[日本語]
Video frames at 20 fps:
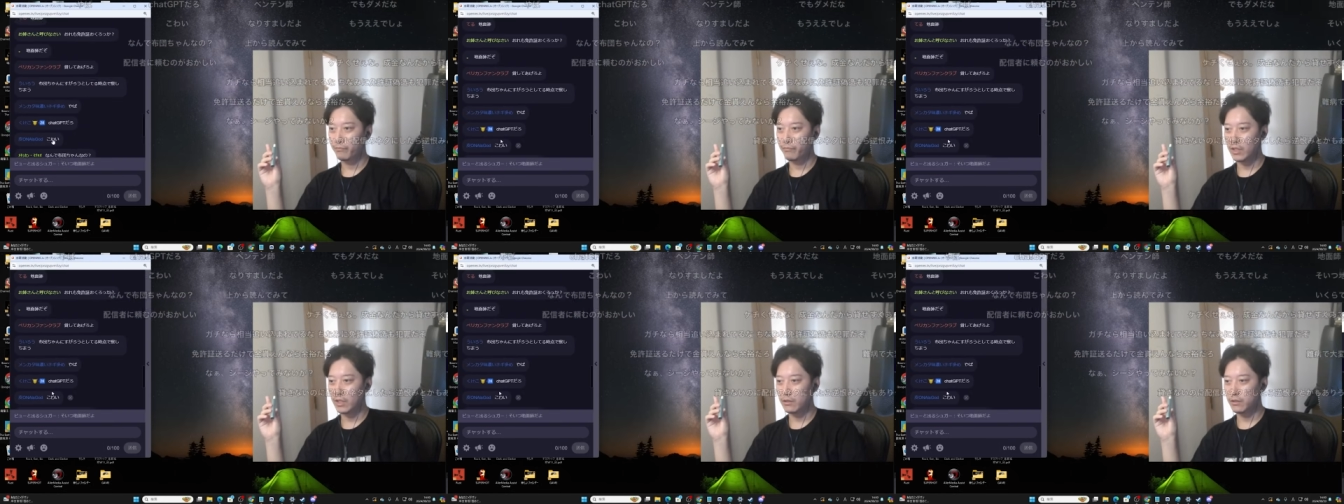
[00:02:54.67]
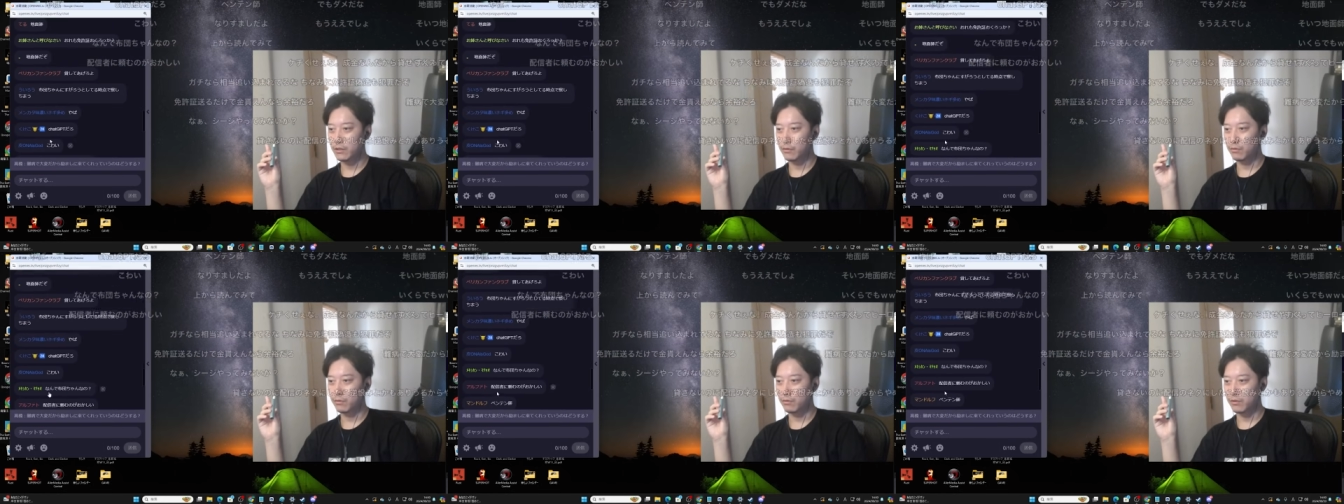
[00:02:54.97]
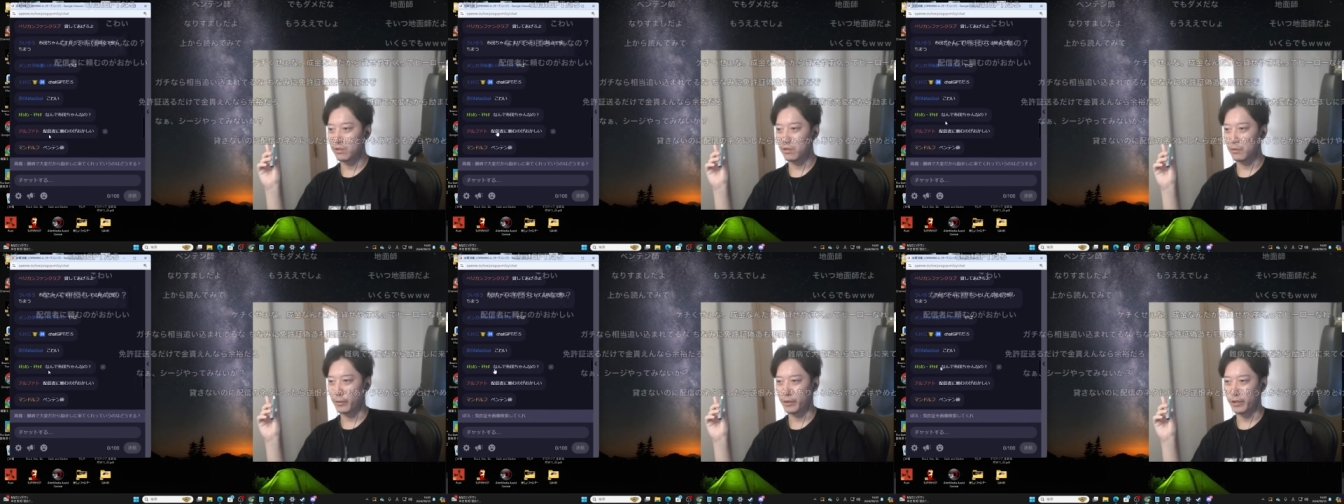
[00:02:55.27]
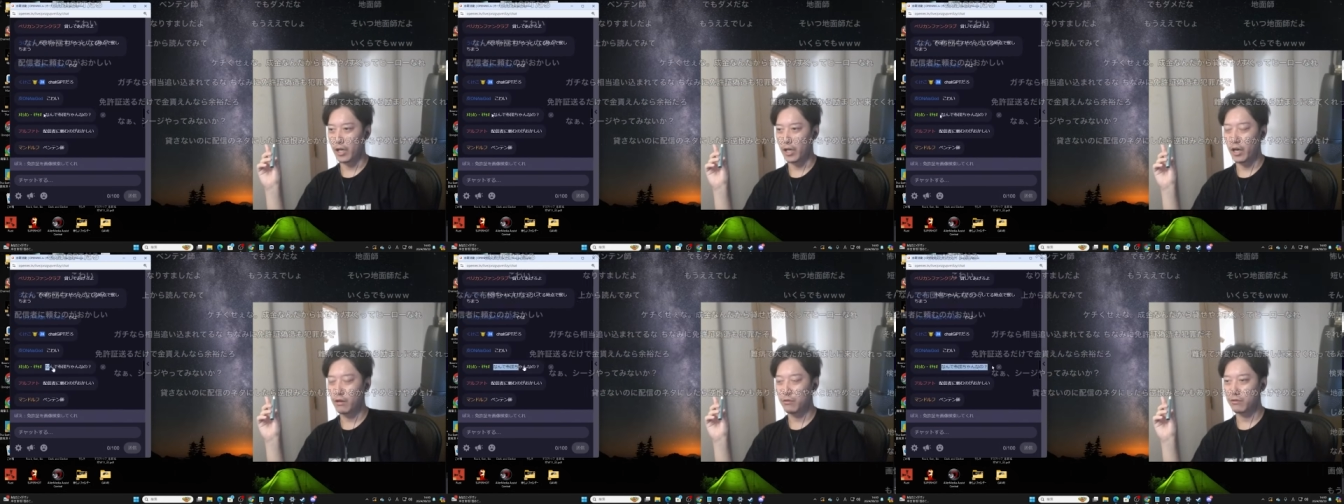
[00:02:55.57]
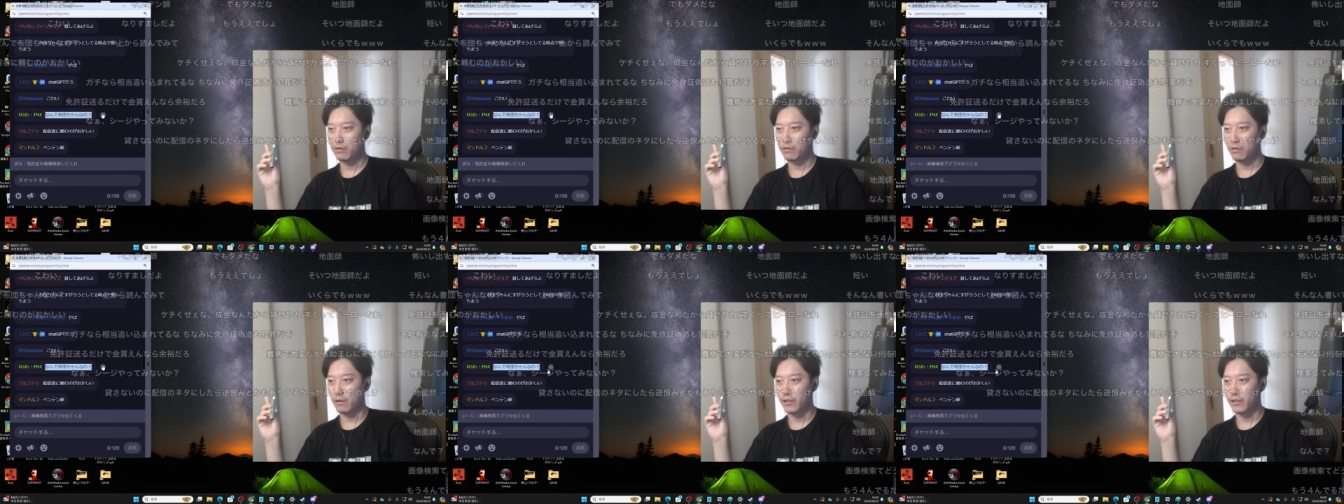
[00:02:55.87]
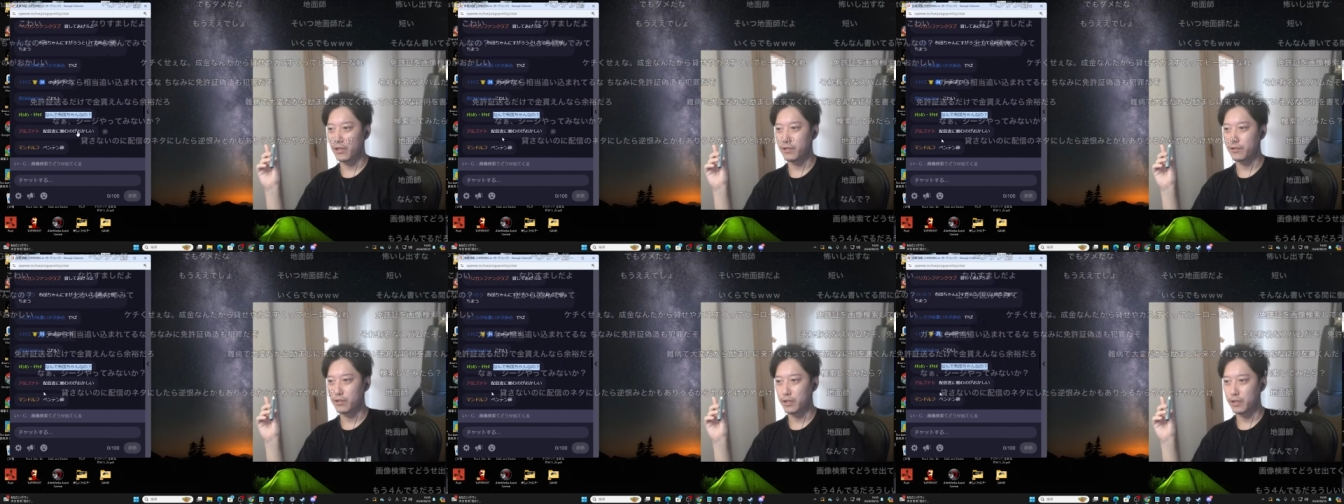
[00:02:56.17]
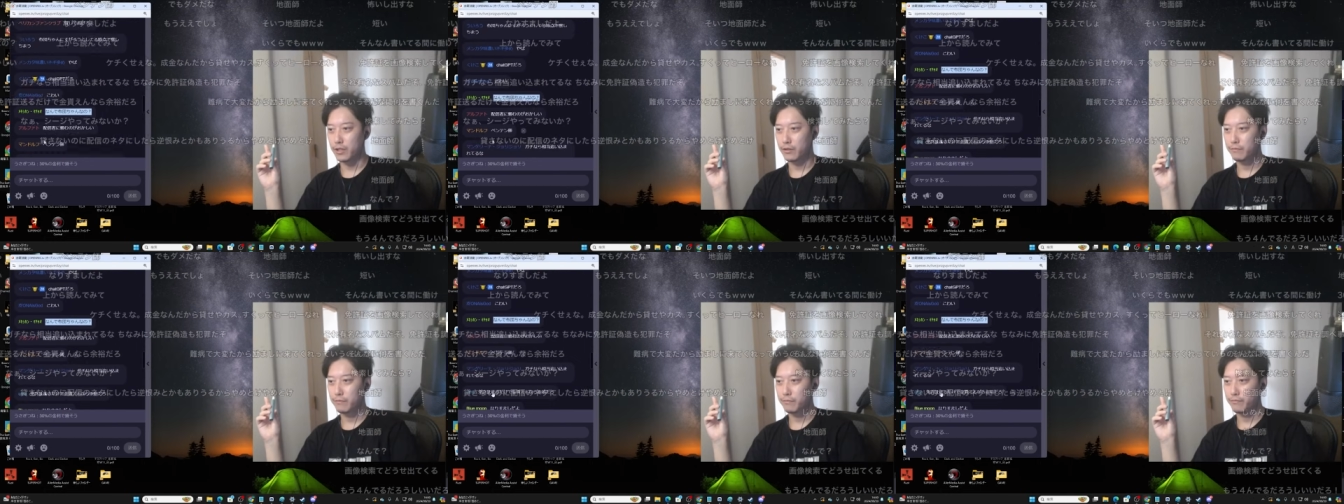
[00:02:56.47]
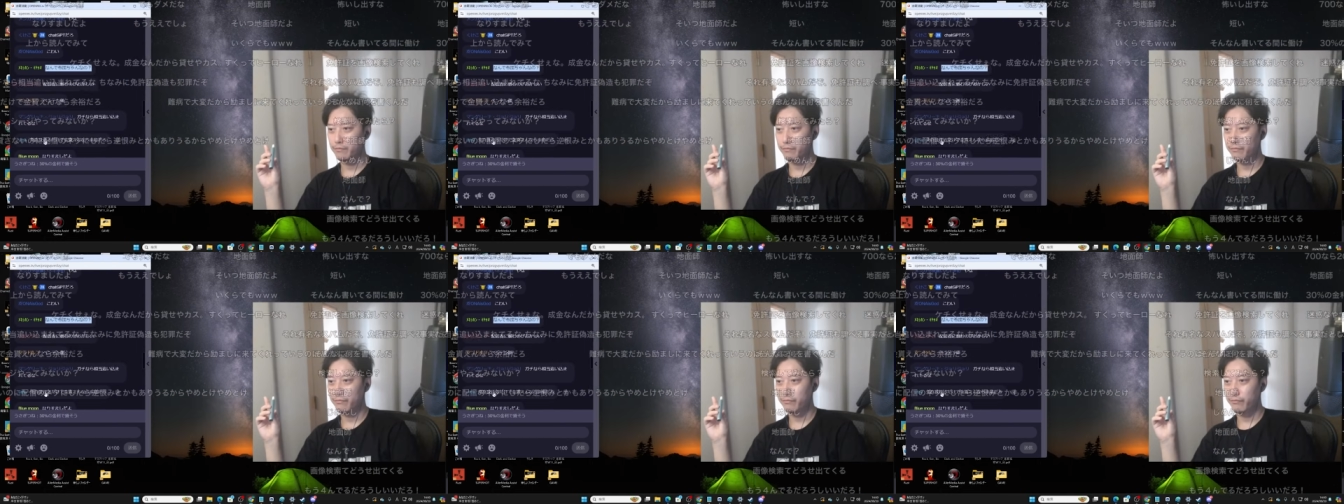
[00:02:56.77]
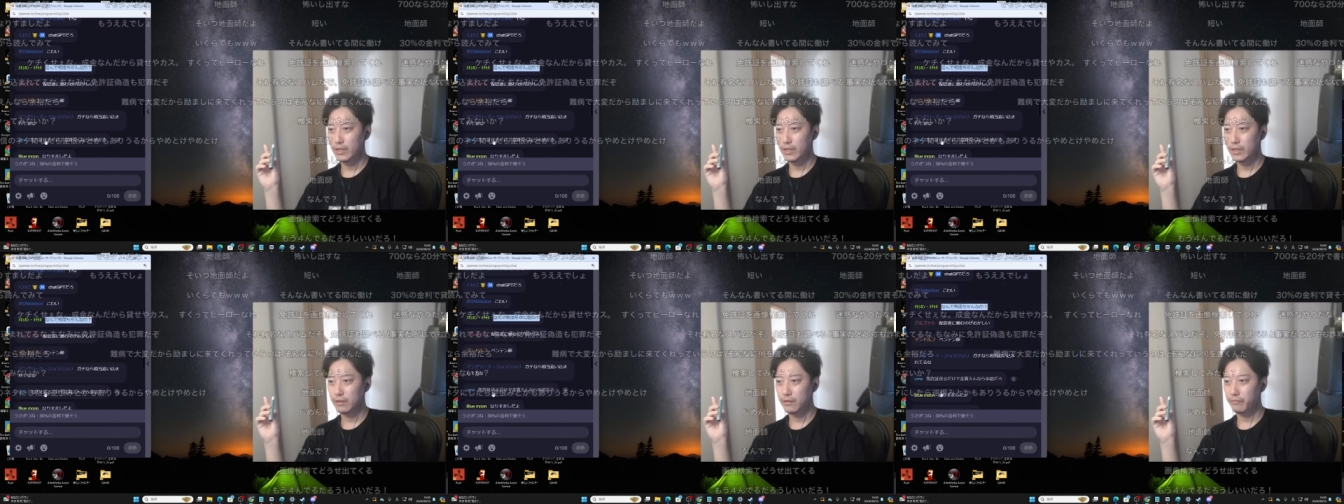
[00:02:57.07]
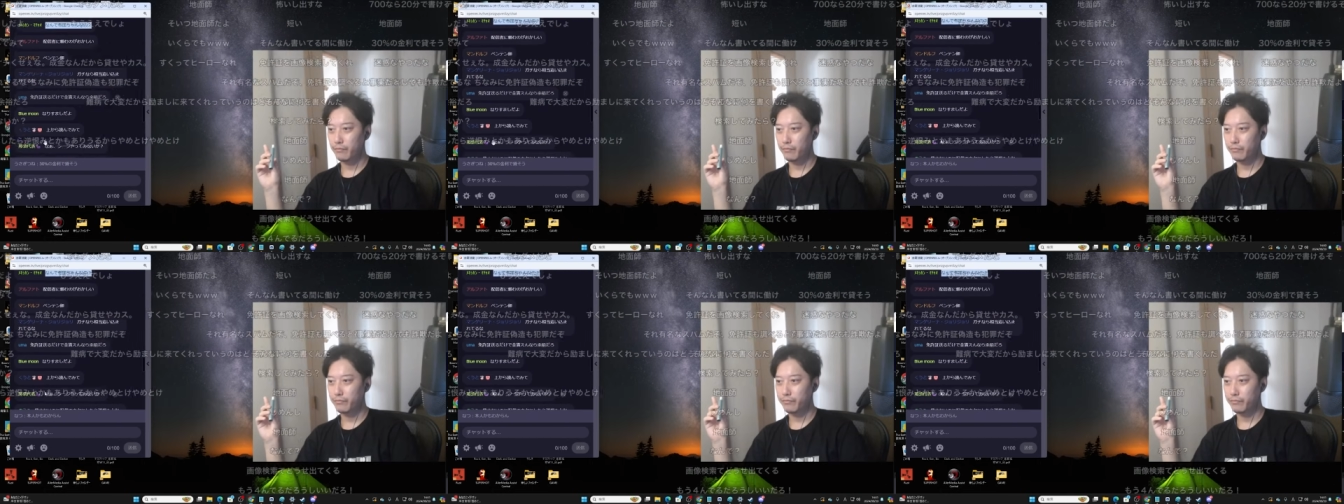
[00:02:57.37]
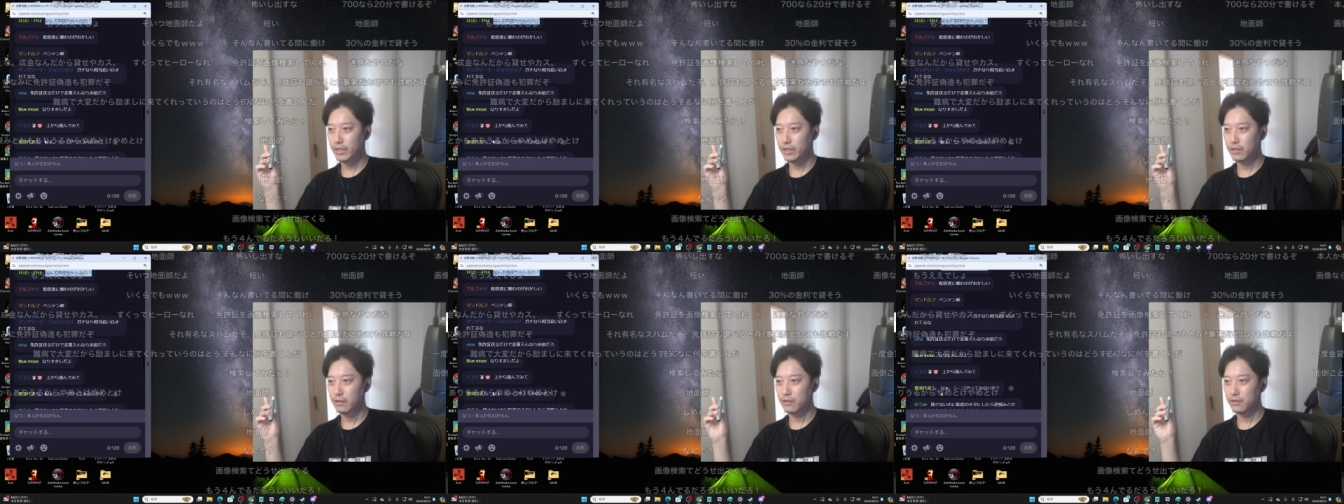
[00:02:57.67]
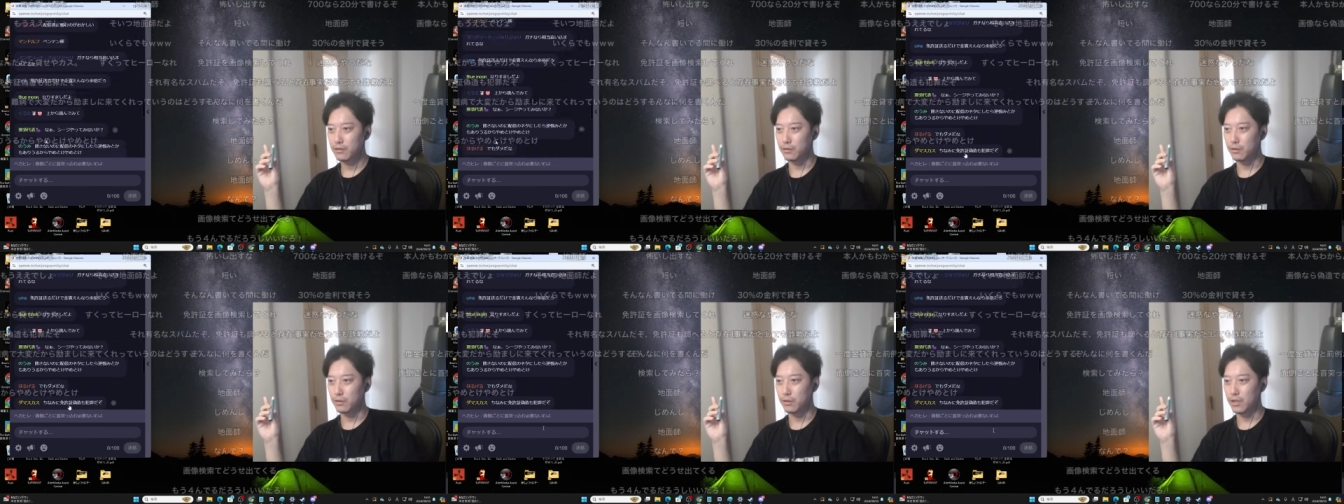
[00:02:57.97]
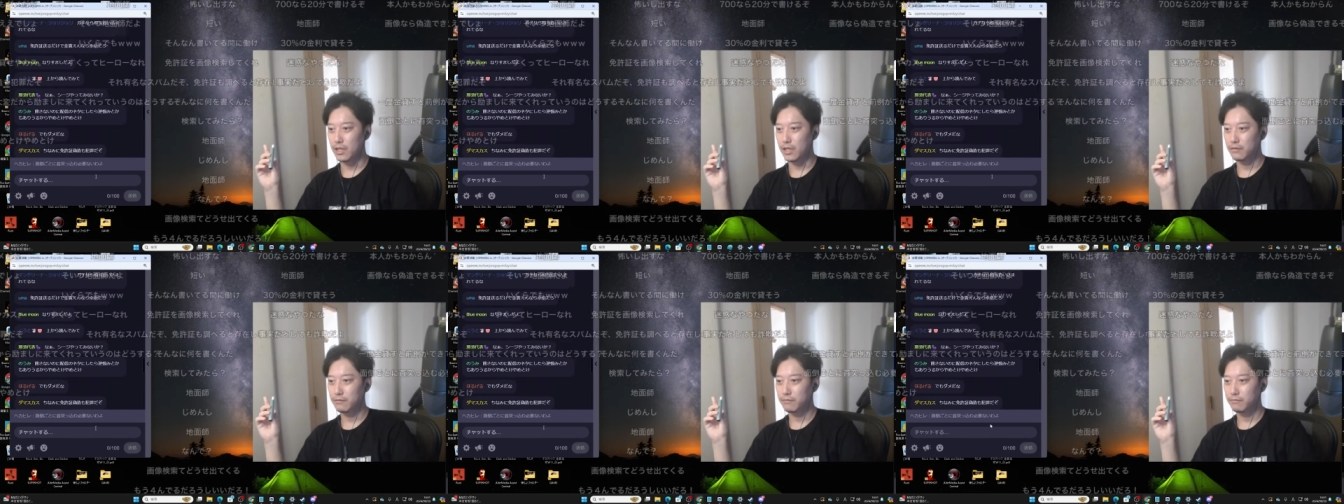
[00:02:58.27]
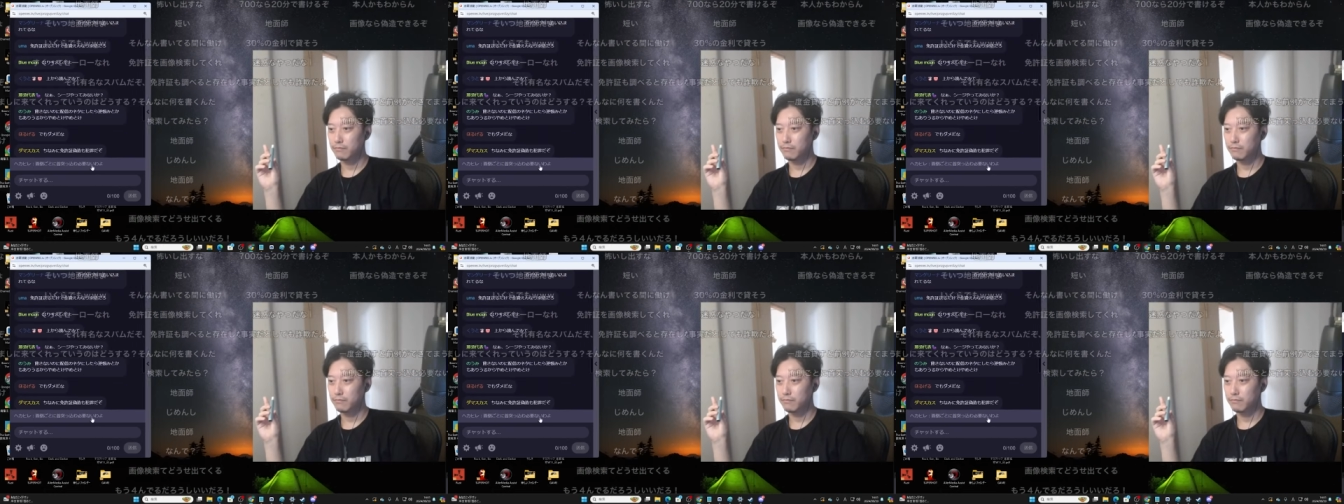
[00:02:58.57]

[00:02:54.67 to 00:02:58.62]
なんで布団じゃないと、まあ、頼る人がいないんじゃないそれは。